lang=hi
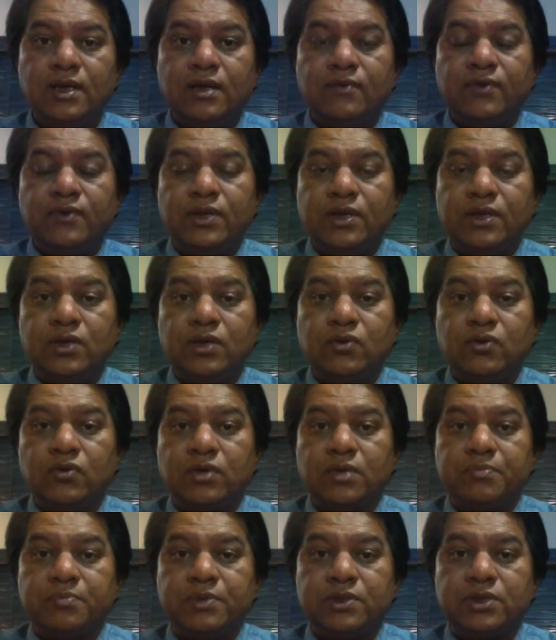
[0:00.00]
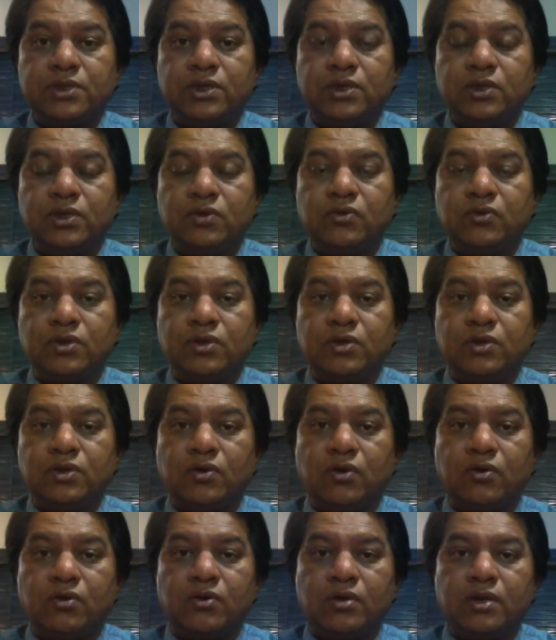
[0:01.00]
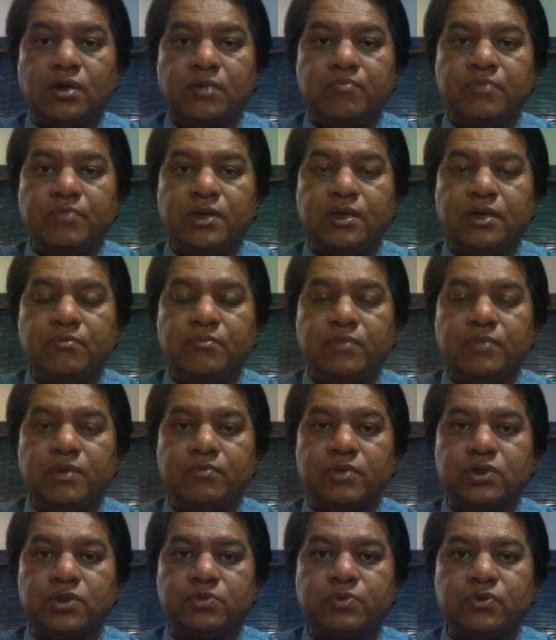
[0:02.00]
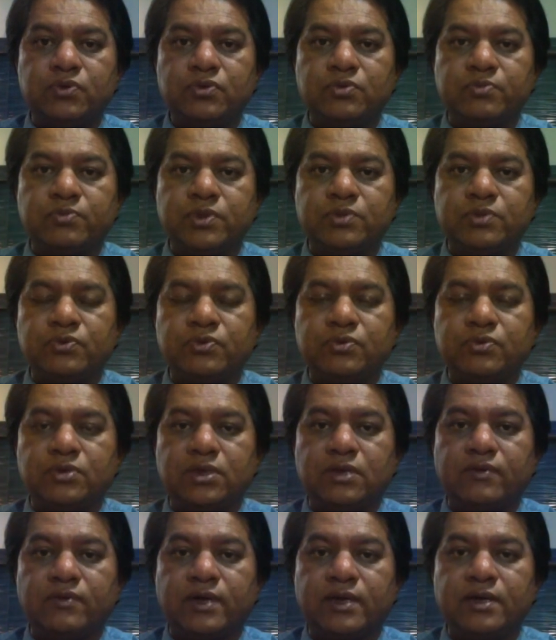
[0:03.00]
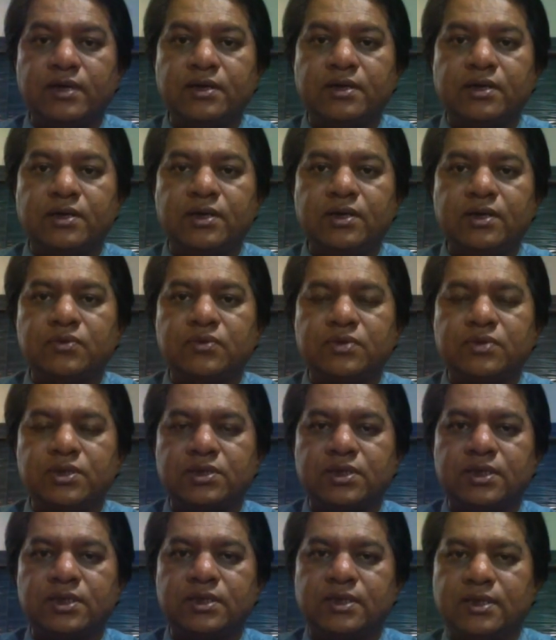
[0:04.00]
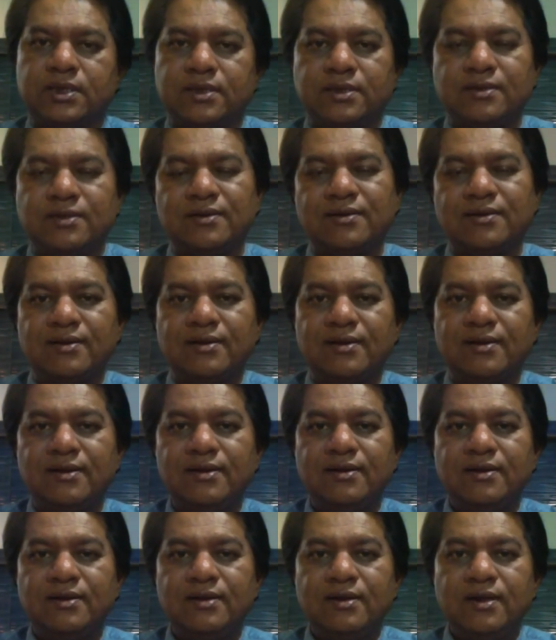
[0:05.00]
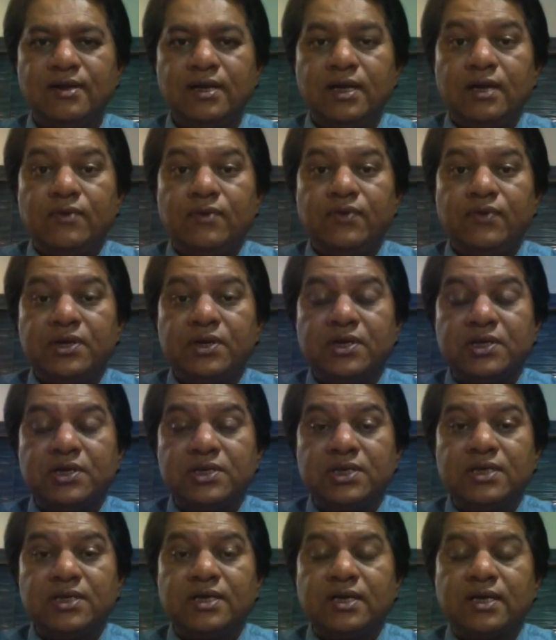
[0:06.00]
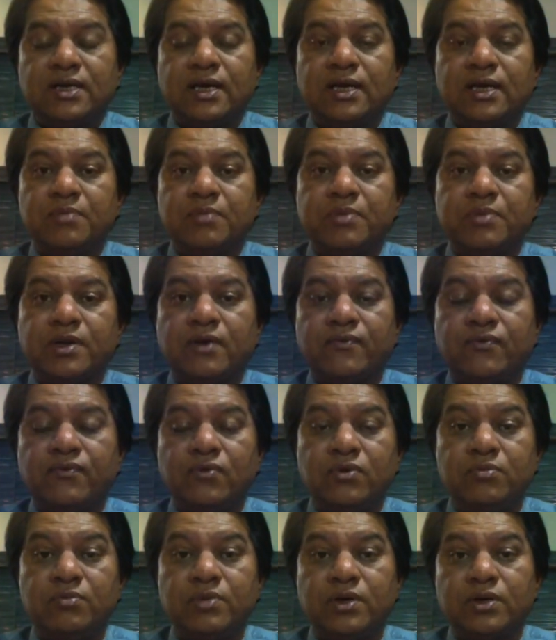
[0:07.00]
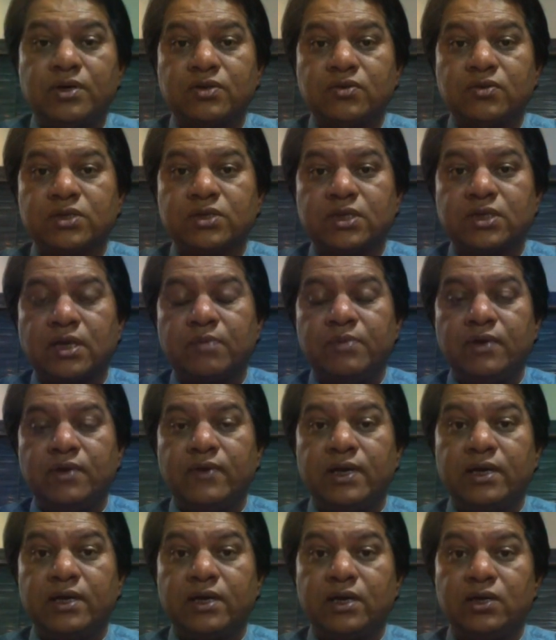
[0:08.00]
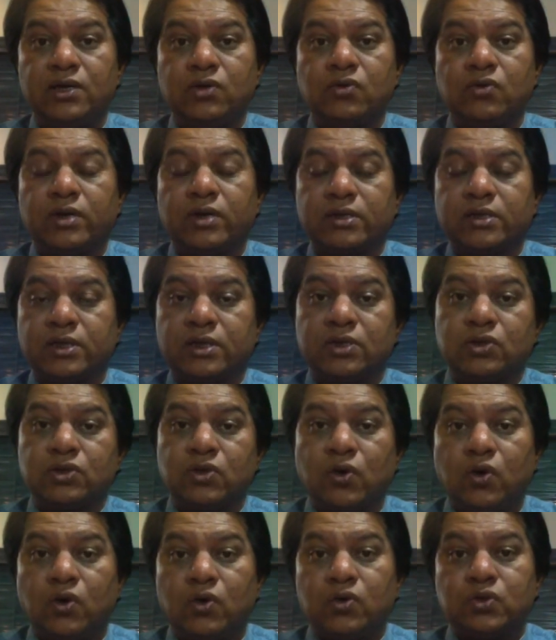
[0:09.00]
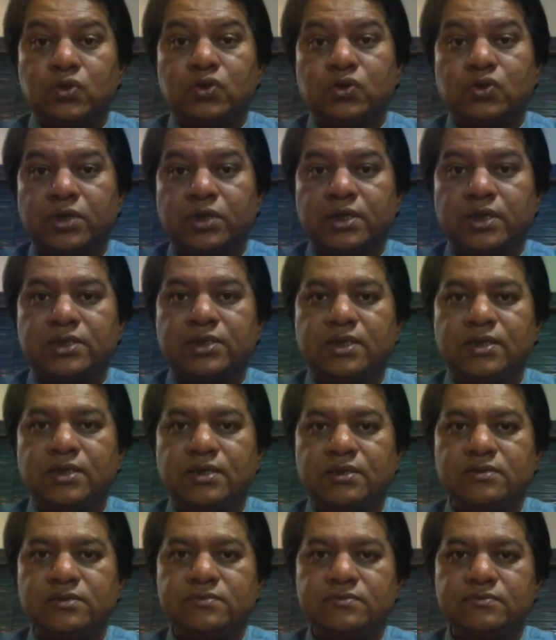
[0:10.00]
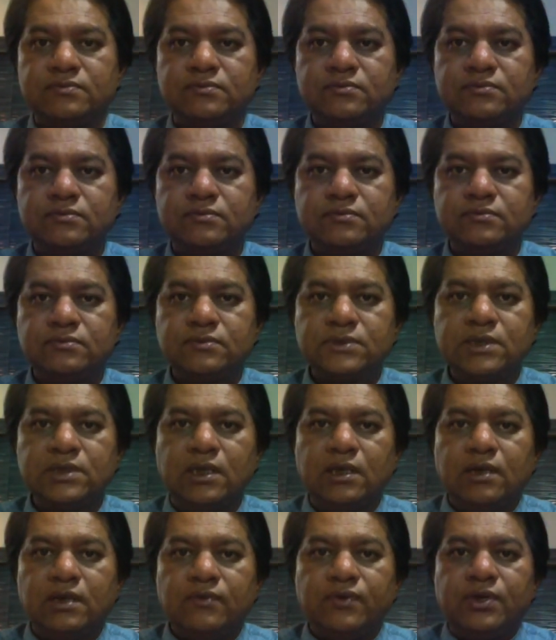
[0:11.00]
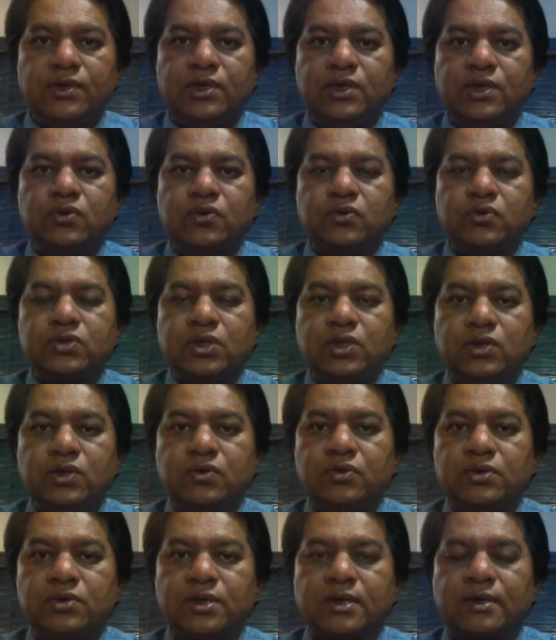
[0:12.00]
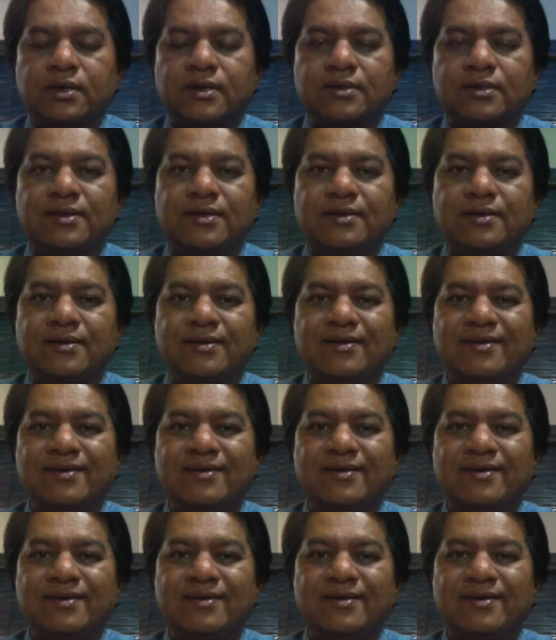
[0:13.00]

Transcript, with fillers: फिर ईगो के पीछे ईगो की और लंबी लंबी मजबूत मजबूत दीवारें खड़ी होती चली जाती हैं फिर किसी के कहने पर आप फोन भी करते हो तो सामने वाले का ईगो आता है किसे और झुकना चाहिए फिर ईगो से ईगो टकराते हैं